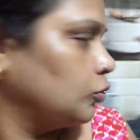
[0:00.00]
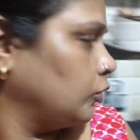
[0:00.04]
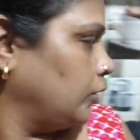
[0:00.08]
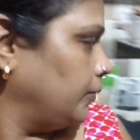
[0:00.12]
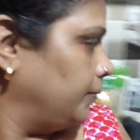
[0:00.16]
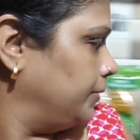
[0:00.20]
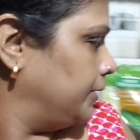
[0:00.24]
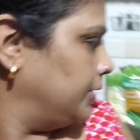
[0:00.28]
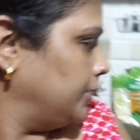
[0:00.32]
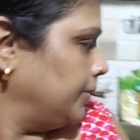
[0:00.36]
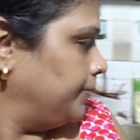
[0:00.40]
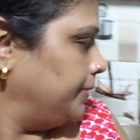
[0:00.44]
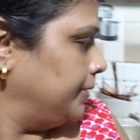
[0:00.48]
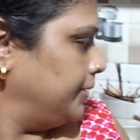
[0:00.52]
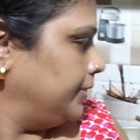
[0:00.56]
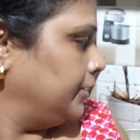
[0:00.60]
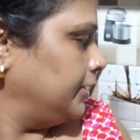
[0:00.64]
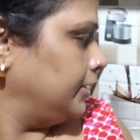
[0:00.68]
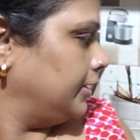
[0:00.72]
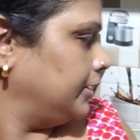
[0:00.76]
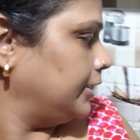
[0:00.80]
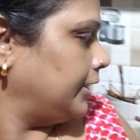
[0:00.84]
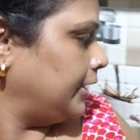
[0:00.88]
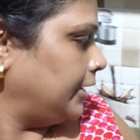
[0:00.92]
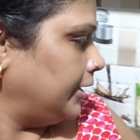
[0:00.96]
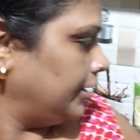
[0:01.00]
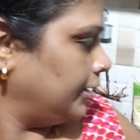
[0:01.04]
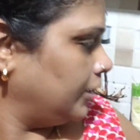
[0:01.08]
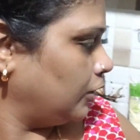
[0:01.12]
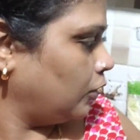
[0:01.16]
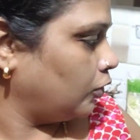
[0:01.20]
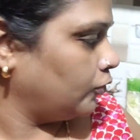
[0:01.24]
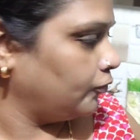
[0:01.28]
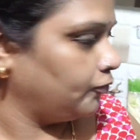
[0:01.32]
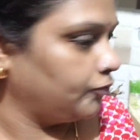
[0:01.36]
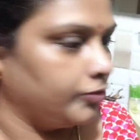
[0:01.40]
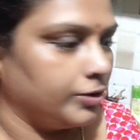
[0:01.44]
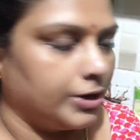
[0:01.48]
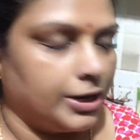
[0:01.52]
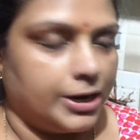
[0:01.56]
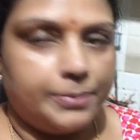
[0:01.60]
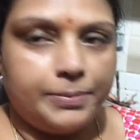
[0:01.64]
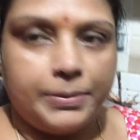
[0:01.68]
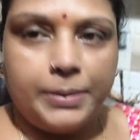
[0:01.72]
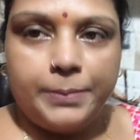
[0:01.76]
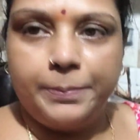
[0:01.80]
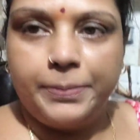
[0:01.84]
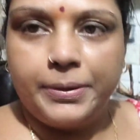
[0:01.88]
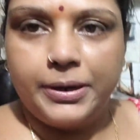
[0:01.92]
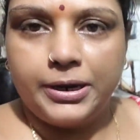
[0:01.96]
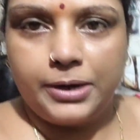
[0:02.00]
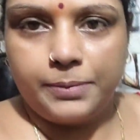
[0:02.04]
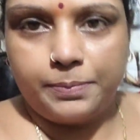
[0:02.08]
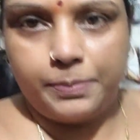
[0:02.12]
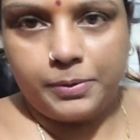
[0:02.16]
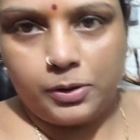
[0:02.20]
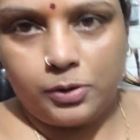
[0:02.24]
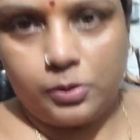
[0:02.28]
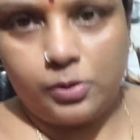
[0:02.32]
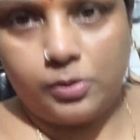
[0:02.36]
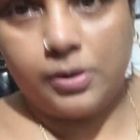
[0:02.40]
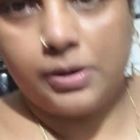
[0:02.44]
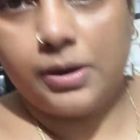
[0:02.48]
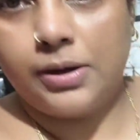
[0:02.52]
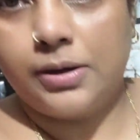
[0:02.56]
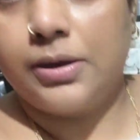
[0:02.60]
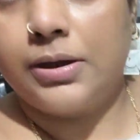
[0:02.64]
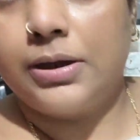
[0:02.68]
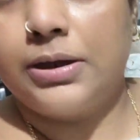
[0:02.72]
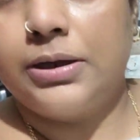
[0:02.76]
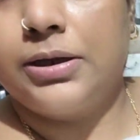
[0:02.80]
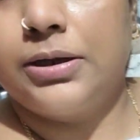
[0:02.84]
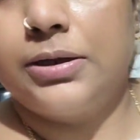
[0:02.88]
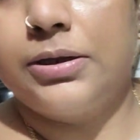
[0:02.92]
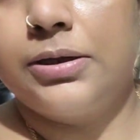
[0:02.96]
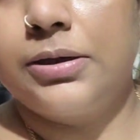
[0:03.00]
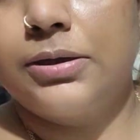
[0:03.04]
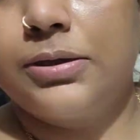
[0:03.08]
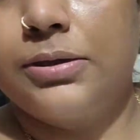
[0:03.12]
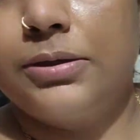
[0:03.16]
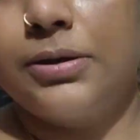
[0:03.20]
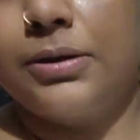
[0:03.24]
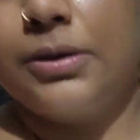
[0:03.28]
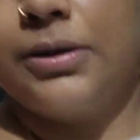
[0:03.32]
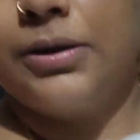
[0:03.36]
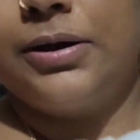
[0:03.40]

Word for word: तो अभी अभी गया है ऑफलाइन में ब्रेड पकौड़ा ये देखिए